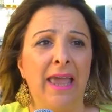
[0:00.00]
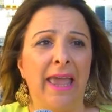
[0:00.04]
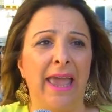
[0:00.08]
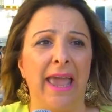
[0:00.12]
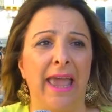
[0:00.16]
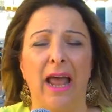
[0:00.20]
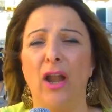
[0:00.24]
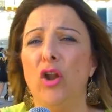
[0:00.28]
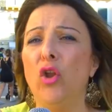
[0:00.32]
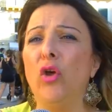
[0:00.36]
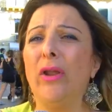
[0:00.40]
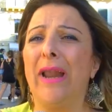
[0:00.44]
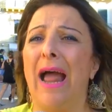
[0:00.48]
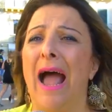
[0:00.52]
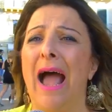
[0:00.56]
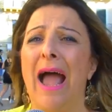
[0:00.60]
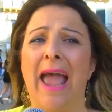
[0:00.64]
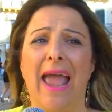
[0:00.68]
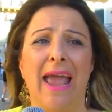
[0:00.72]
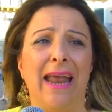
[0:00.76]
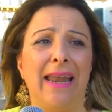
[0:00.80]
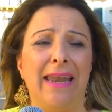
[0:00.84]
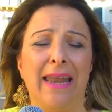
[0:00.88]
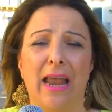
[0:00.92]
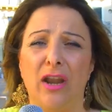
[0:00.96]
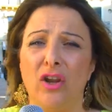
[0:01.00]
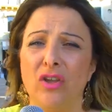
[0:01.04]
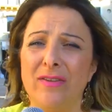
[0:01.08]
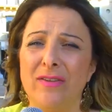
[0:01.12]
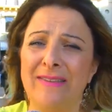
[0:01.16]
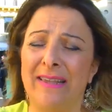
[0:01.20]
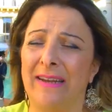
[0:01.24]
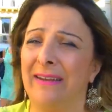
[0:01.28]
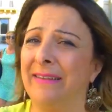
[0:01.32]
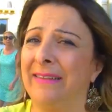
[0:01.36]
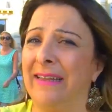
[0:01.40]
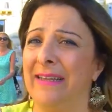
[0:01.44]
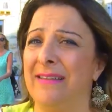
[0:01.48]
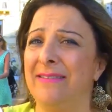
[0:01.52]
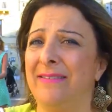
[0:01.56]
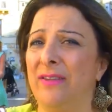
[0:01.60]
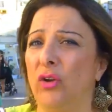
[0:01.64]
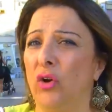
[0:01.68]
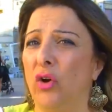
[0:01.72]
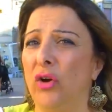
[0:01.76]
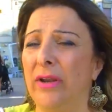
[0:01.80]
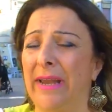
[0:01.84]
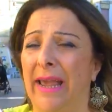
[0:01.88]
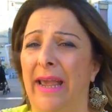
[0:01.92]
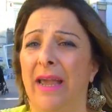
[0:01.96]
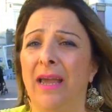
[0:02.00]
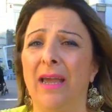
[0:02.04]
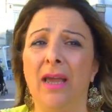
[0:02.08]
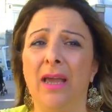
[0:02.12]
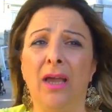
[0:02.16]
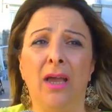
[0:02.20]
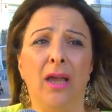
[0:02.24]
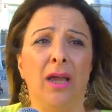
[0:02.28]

e allora la nostra attenzione